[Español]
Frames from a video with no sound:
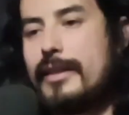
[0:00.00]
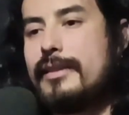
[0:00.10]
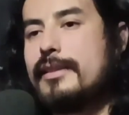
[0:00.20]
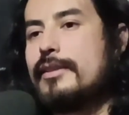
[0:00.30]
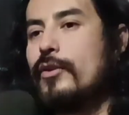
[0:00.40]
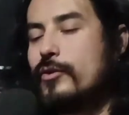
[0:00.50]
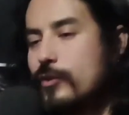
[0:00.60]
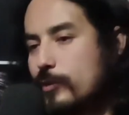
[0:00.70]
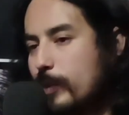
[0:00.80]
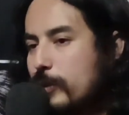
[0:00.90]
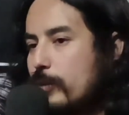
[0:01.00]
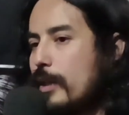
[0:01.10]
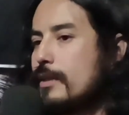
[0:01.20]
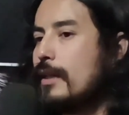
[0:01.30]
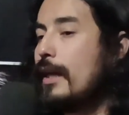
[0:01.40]
son sus
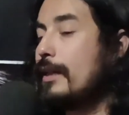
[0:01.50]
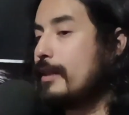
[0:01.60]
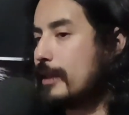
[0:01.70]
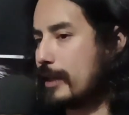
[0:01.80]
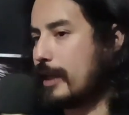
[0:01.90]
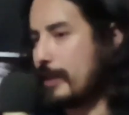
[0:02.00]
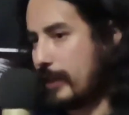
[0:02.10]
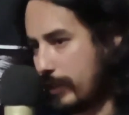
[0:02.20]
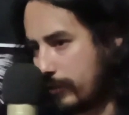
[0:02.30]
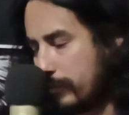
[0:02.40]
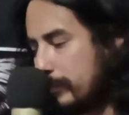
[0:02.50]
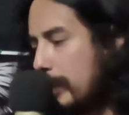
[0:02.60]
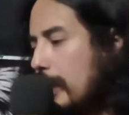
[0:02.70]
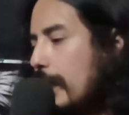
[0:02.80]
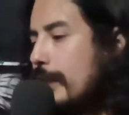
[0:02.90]
pinturas de Arcadia Ego.
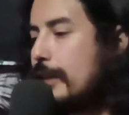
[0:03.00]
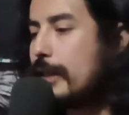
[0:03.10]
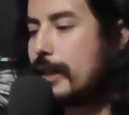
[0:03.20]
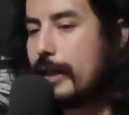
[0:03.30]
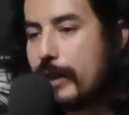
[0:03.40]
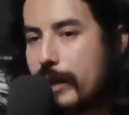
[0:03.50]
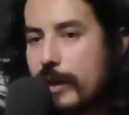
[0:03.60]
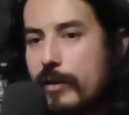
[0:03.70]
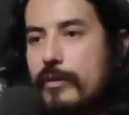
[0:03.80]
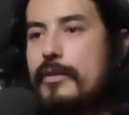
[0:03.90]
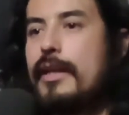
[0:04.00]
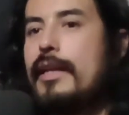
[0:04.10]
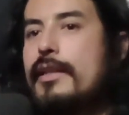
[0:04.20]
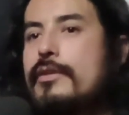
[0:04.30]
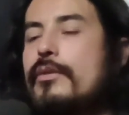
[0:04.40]
Arcadia Ego
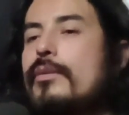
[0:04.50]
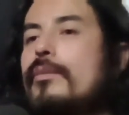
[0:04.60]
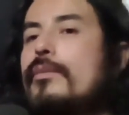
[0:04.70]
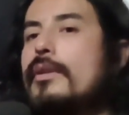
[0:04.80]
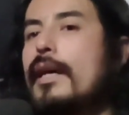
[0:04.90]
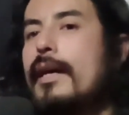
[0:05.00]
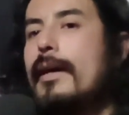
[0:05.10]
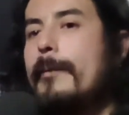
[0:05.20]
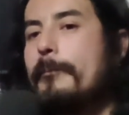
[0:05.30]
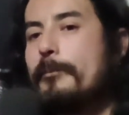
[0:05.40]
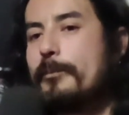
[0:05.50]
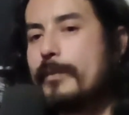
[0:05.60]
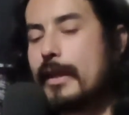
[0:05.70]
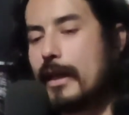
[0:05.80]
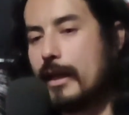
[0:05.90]
es una... Mm,
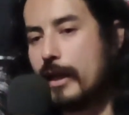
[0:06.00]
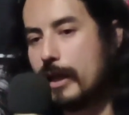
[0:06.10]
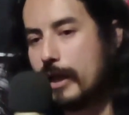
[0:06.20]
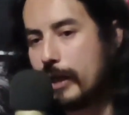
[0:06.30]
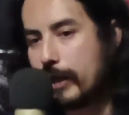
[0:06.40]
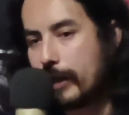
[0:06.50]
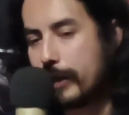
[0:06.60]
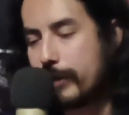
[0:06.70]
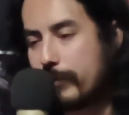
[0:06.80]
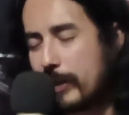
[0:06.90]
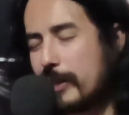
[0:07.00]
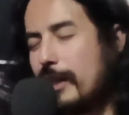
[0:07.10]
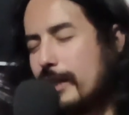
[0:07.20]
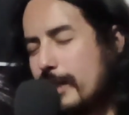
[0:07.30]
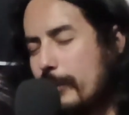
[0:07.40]
en
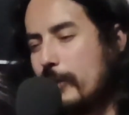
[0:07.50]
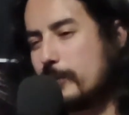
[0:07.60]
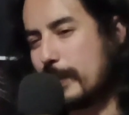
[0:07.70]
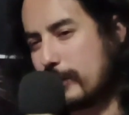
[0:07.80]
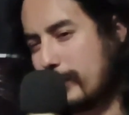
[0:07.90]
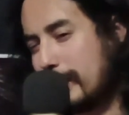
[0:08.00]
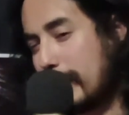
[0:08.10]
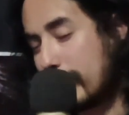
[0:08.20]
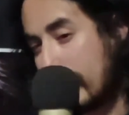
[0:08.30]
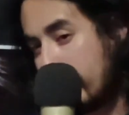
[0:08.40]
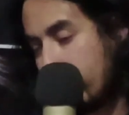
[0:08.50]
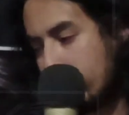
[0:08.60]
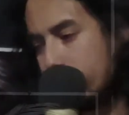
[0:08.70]
realidad se llama Los Pastores de la Arcadia.